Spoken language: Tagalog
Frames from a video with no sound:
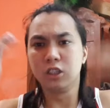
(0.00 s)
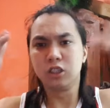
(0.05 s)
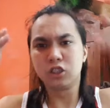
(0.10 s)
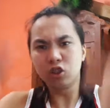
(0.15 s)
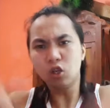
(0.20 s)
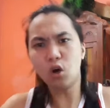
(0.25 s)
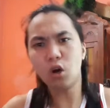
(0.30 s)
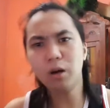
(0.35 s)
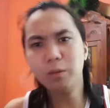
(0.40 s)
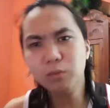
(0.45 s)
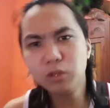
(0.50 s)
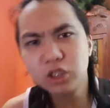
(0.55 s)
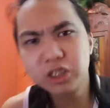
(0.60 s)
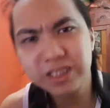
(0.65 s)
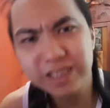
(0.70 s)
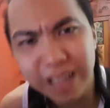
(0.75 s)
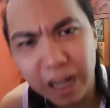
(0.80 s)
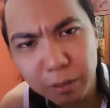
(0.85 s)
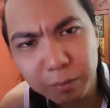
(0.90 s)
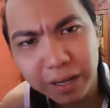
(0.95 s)
So,
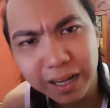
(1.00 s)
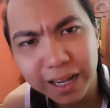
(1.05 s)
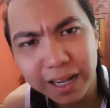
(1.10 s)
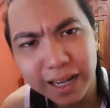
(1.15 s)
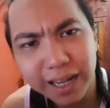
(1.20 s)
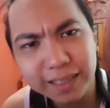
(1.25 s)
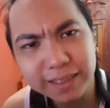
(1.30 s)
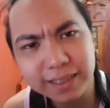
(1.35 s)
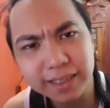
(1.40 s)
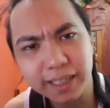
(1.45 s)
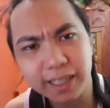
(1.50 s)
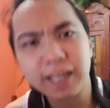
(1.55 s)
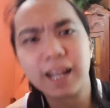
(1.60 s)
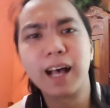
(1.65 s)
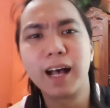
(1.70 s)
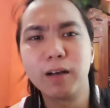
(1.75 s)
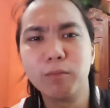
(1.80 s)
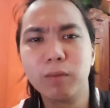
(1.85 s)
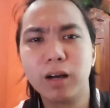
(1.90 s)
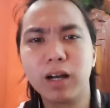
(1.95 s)
kamusta mga cancer
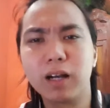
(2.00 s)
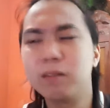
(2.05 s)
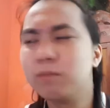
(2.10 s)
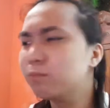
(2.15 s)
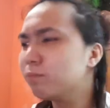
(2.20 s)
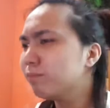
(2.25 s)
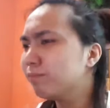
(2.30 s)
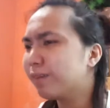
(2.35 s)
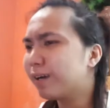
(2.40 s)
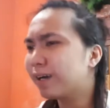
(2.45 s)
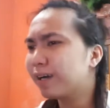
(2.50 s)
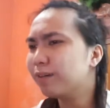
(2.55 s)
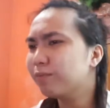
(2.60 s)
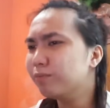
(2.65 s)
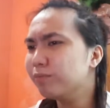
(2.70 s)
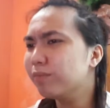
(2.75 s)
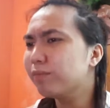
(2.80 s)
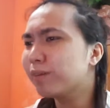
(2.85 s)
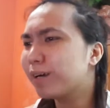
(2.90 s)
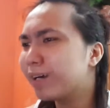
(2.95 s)
ha? Mga, mga,
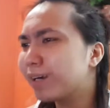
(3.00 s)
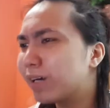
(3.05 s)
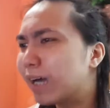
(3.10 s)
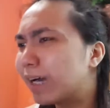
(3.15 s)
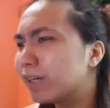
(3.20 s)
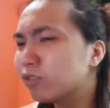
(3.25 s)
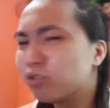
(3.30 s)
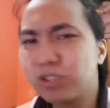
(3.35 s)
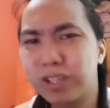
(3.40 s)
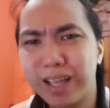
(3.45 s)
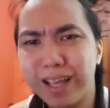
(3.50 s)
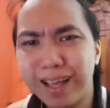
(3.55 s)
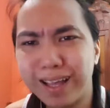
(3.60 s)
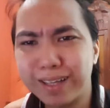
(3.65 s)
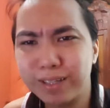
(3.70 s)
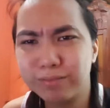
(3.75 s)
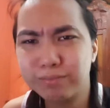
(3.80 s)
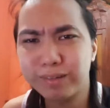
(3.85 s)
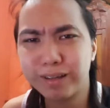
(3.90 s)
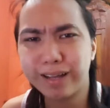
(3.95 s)
mga kansa,
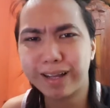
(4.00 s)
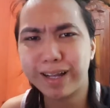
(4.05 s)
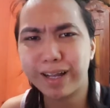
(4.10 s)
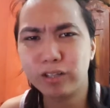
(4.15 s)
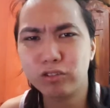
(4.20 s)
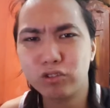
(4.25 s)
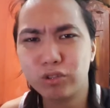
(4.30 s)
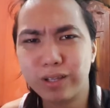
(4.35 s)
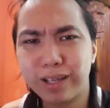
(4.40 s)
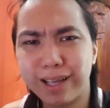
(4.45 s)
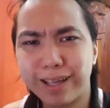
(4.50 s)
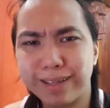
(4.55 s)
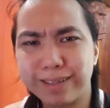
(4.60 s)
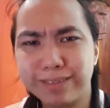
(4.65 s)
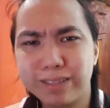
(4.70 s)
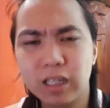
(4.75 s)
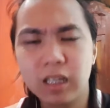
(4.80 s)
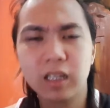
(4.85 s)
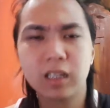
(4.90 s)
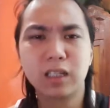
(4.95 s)
mga kansa.
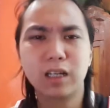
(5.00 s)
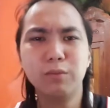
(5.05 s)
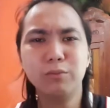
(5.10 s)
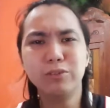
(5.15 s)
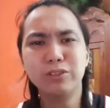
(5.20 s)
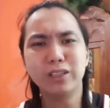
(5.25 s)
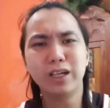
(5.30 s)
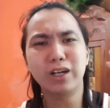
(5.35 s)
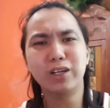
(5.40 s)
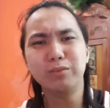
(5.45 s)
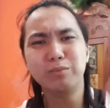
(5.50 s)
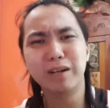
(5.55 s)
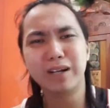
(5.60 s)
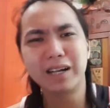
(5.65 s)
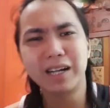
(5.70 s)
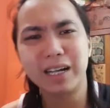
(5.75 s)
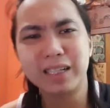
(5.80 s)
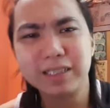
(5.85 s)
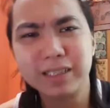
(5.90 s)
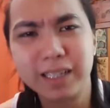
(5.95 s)
Kamusta kayo mga
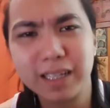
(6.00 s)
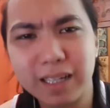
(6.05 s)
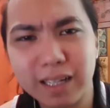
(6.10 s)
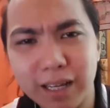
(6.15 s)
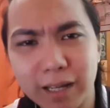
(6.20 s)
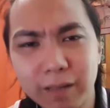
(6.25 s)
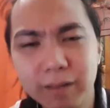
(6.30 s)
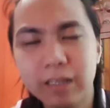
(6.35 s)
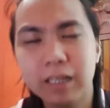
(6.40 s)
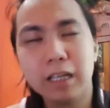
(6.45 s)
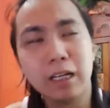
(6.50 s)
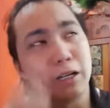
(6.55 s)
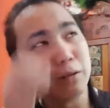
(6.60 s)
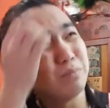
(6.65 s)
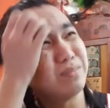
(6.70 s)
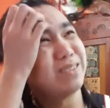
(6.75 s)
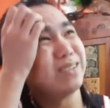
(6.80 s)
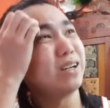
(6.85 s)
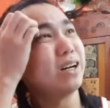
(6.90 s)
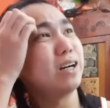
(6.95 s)
cancer ha?
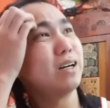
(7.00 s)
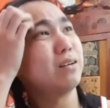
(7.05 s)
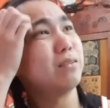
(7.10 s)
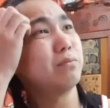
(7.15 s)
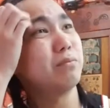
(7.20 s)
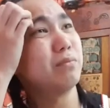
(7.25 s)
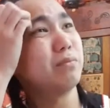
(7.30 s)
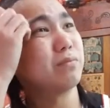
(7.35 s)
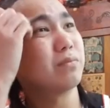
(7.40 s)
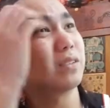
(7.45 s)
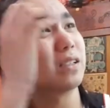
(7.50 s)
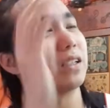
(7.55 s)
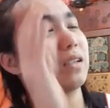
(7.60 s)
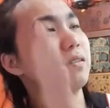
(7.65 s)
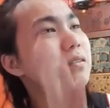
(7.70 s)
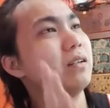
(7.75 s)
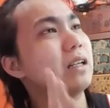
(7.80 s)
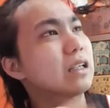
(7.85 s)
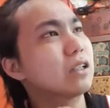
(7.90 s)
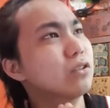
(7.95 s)
Uh,
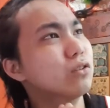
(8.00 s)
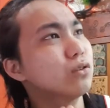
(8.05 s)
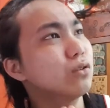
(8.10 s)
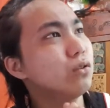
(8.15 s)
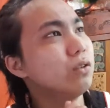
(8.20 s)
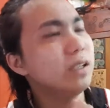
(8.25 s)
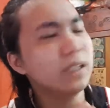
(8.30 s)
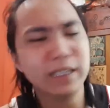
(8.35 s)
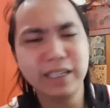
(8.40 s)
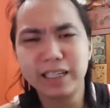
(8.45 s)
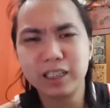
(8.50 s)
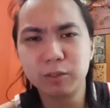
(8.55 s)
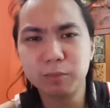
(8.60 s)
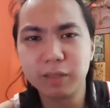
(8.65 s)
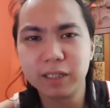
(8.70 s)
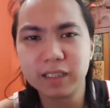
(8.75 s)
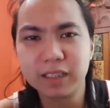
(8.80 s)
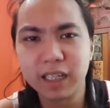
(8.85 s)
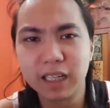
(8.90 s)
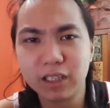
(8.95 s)
gusto ko lang
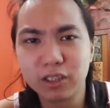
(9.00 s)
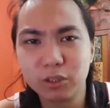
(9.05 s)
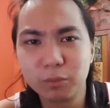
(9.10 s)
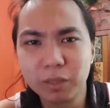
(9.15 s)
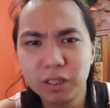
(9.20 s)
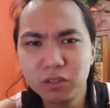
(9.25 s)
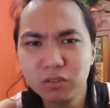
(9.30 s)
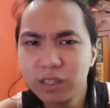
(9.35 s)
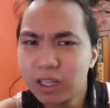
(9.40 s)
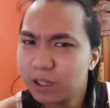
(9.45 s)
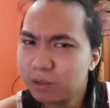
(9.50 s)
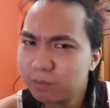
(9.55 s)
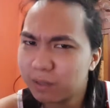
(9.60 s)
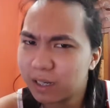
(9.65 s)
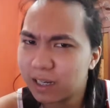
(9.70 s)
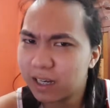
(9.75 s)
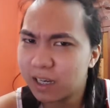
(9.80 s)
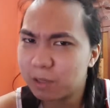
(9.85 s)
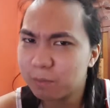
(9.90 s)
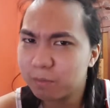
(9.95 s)
i-explain sa inyo. Meron tayong
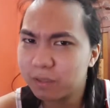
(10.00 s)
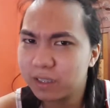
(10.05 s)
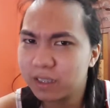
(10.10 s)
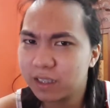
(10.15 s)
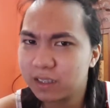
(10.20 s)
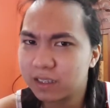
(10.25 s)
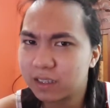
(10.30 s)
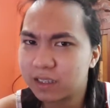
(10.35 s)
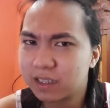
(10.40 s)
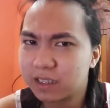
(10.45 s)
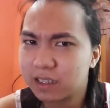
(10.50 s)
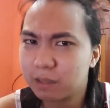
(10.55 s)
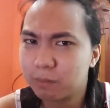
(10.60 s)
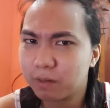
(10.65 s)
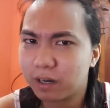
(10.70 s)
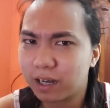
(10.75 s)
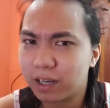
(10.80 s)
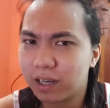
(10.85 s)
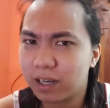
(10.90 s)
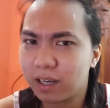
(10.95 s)
mga kaibigan kasi na
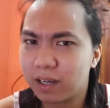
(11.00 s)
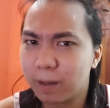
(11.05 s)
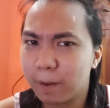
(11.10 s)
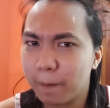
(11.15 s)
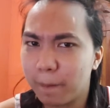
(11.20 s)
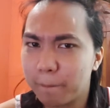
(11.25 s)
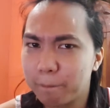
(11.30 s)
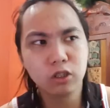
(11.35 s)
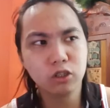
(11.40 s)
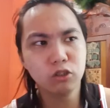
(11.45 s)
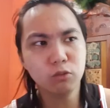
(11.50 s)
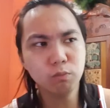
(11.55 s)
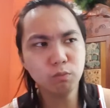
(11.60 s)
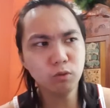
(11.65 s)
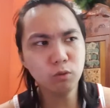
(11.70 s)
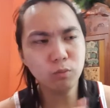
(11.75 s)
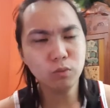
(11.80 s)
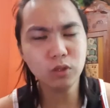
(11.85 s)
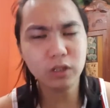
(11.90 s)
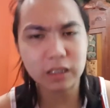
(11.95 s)
mga... Yung
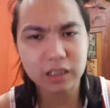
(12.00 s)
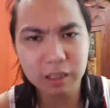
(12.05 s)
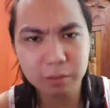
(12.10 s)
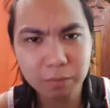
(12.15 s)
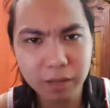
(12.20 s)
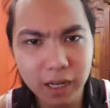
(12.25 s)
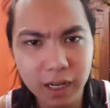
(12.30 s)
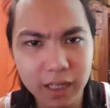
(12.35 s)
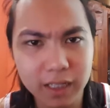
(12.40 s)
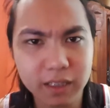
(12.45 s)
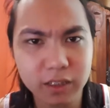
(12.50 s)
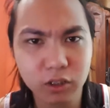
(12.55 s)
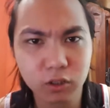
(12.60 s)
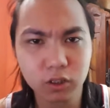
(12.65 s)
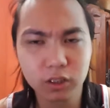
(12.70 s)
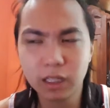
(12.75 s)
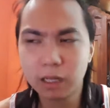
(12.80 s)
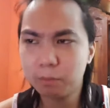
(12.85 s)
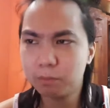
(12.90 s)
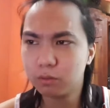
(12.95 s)
pupunta sa bahay
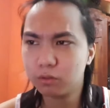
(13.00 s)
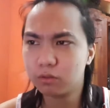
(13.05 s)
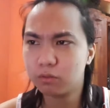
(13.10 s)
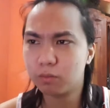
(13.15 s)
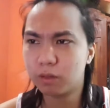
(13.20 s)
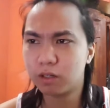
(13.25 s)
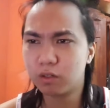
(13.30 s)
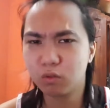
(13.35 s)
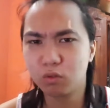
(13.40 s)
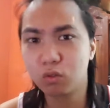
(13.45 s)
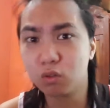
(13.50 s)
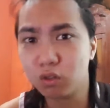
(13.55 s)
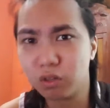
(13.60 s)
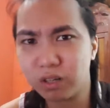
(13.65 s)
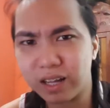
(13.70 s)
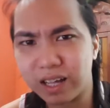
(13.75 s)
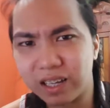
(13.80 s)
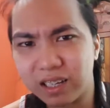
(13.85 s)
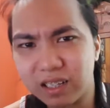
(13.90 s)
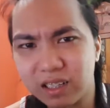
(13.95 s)
nyo, tapos manggugulo
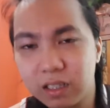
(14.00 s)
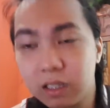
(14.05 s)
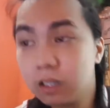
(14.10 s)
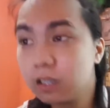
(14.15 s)
lang.